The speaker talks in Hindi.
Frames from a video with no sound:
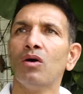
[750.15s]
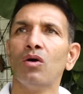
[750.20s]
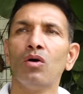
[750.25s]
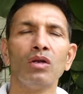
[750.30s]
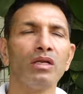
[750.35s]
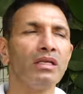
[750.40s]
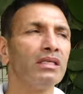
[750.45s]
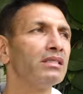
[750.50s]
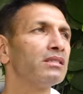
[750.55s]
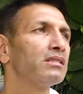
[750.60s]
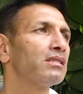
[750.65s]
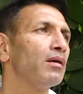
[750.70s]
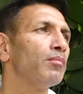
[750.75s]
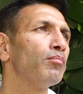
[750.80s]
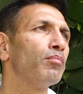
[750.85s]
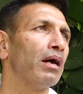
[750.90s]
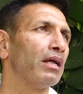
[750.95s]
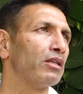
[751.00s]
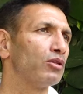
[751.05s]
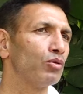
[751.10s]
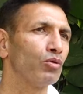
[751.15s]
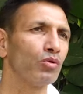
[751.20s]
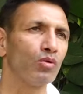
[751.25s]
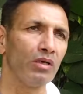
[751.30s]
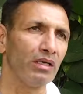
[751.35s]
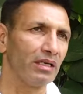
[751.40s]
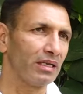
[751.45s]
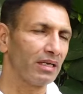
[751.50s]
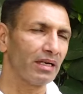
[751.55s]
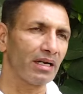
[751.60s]
और इन सब बातों को
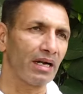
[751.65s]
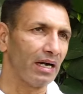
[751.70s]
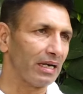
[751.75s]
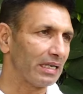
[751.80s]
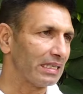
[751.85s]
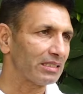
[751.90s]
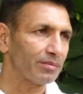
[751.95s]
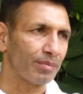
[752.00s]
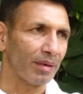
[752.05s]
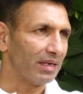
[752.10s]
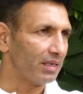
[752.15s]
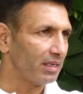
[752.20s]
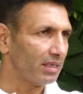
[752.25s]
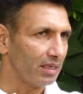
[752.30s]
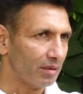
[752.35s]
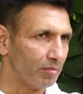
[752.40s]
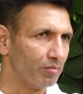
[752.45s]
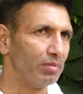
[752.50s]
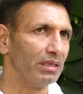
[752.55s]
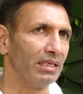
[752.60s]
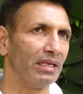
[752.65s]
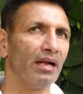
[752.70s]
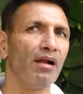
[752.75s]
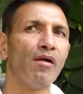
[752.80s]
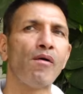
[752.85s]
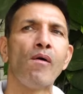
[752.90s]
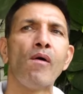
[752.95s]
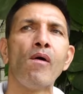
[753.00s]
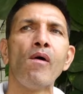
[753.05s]
लेकर कांग्रेस पार्टी गंभीर है